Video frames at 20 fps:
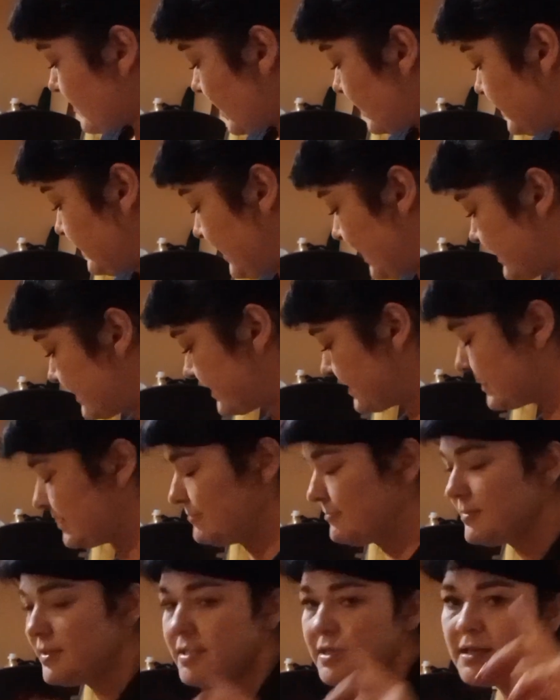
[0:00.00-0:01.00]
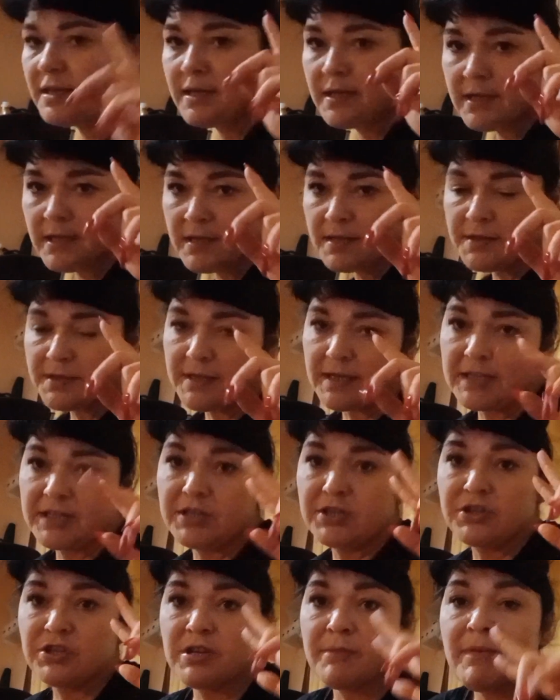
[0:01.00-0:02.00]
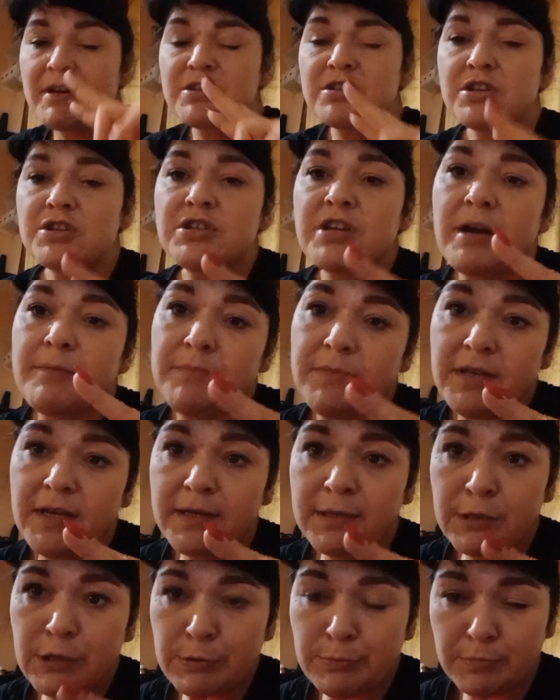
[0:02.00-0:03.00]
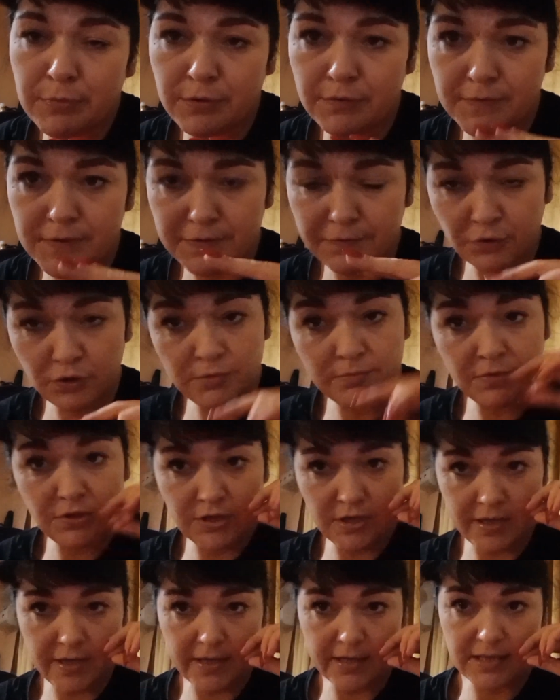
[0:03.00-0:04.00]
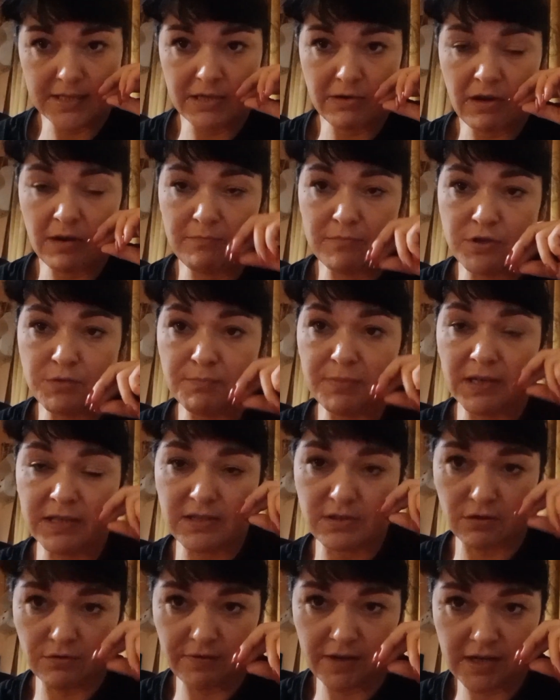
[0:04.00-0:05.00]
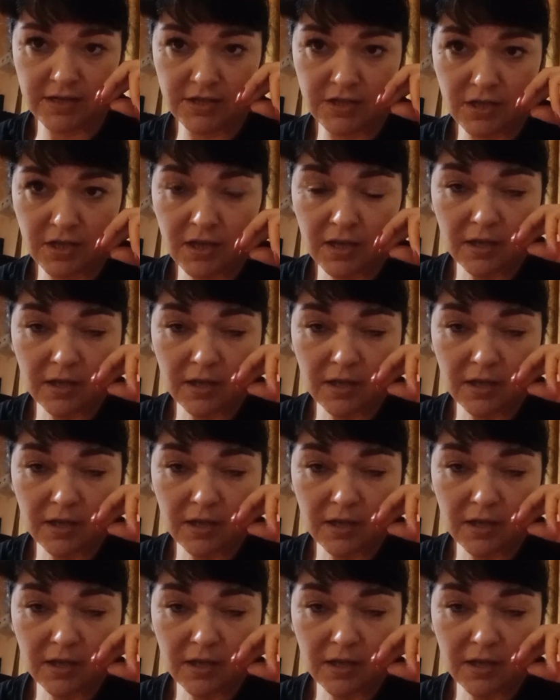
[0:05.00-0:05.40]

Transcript: nad tym, nad trzema rzeczami, jakimi w swoim ciele chciałabyś pracować,